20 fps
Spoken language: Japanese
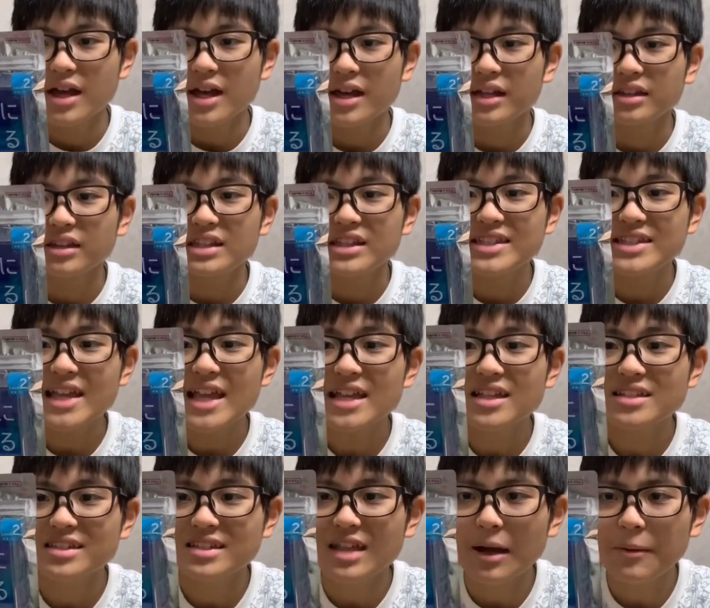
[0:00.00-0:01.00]

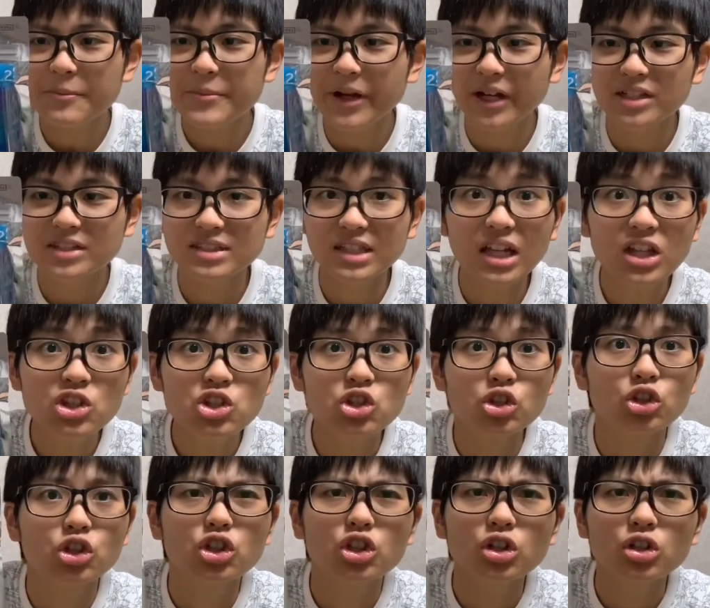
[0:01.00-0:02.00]

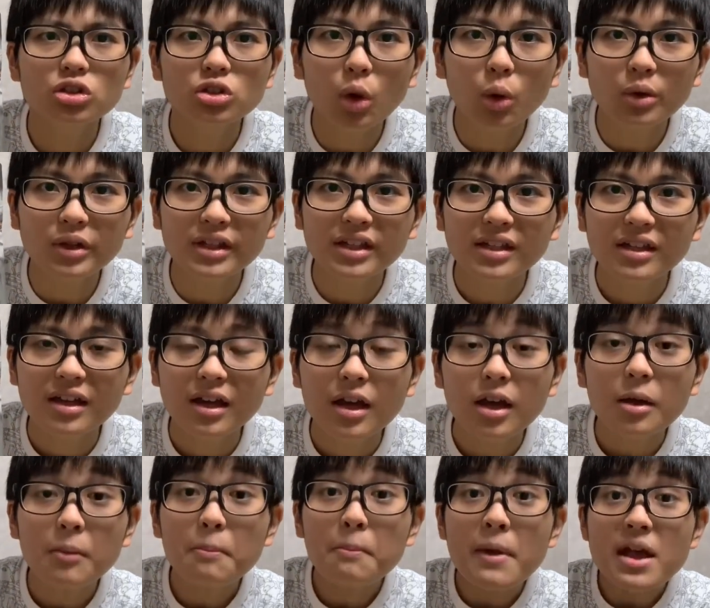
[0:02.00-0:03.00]
2339通り
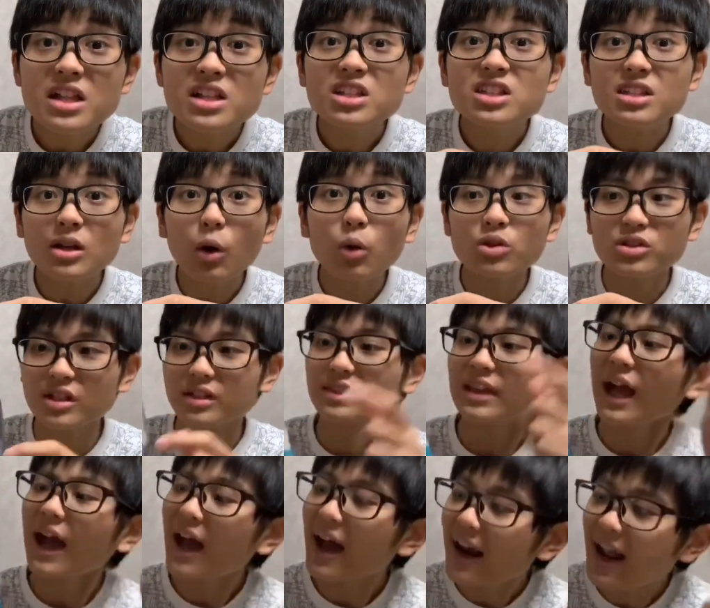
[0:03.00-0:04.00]
めっちゃ多いじゃん。だ
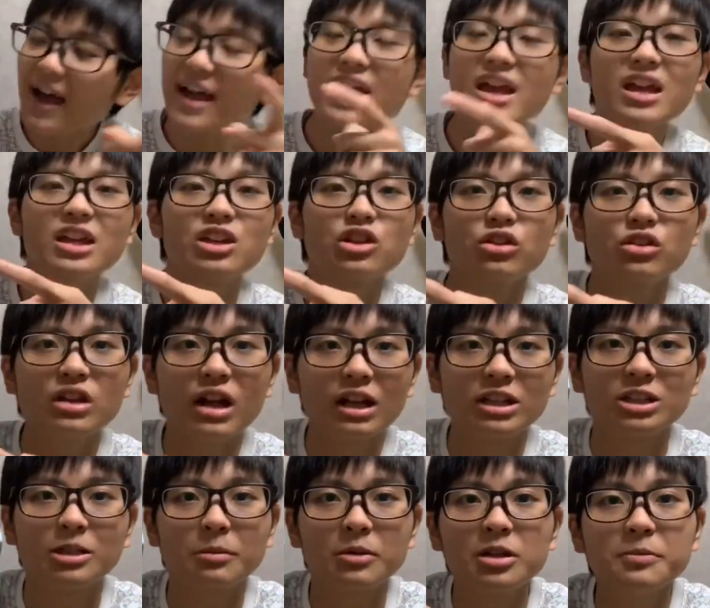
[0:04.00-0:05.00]
から永久に
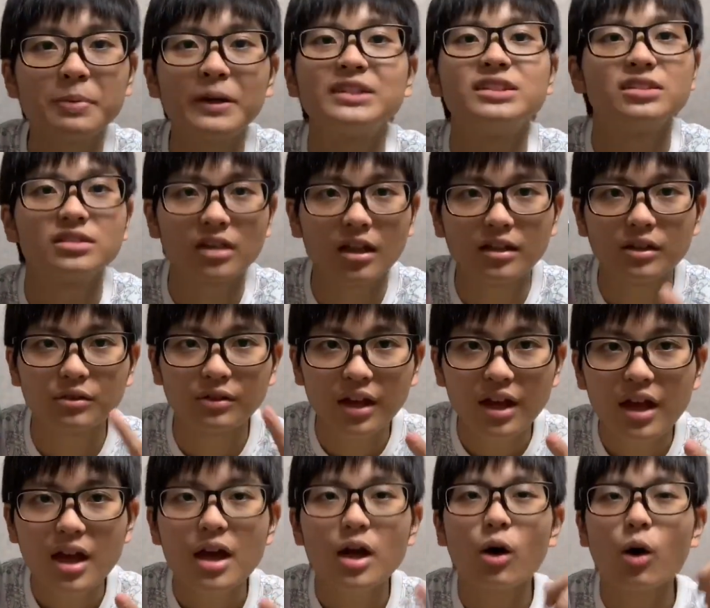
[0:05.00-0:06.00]
遊べるパズルなんだよね。
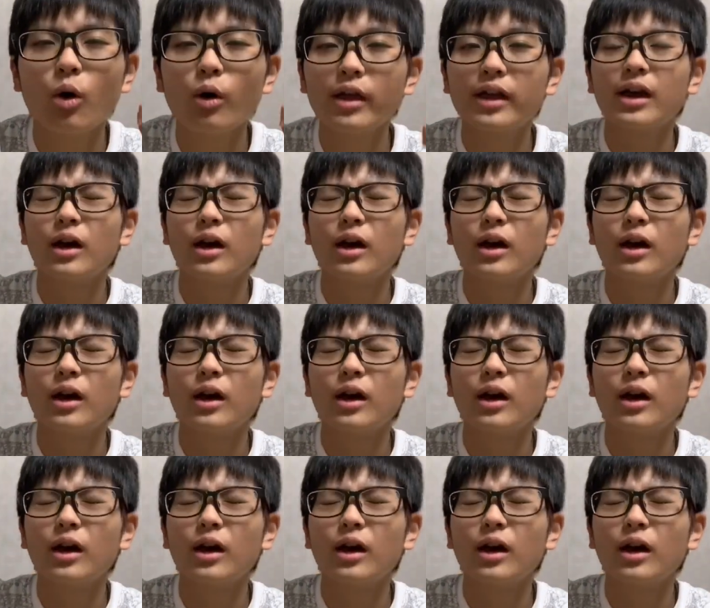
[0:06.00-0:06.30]
これが